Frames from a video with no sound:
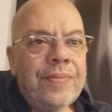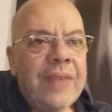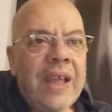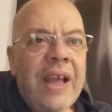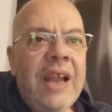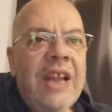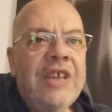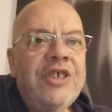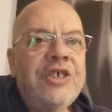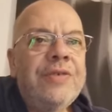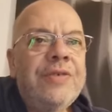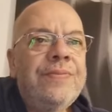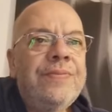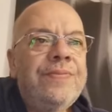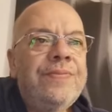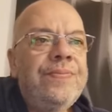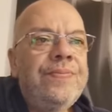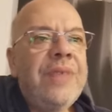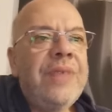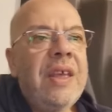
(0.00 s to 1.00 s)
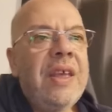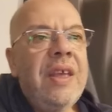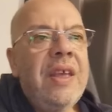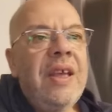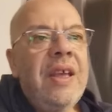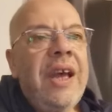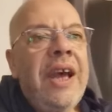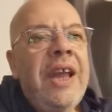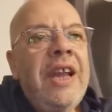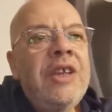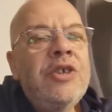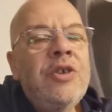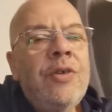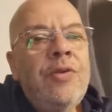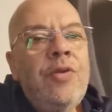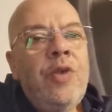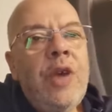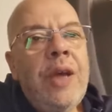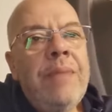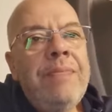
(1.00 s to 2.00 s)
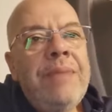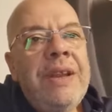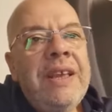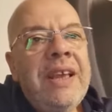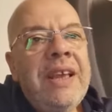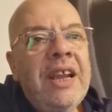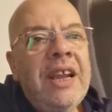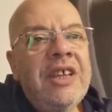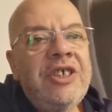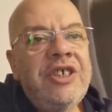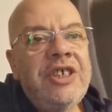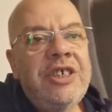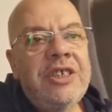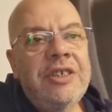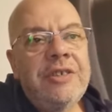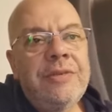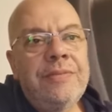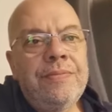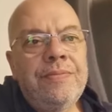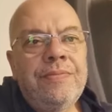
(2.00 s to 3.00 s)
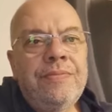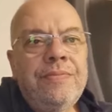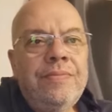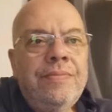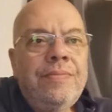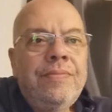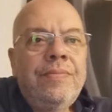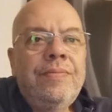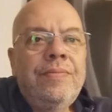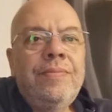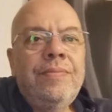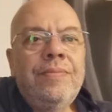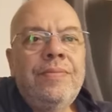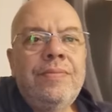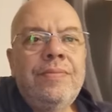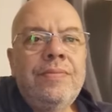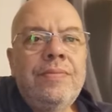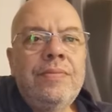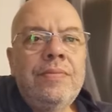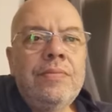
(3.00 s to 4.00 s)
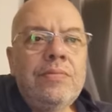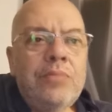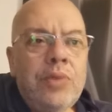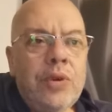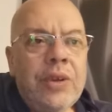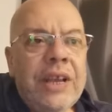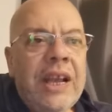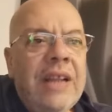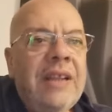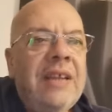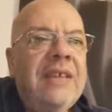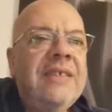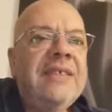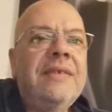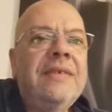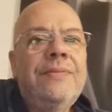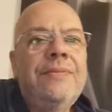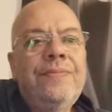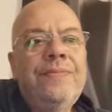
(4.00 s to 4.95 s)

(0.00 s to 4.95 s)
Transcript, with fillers: علاش علاش اون فو امبليكي لاشين بور كال ريزون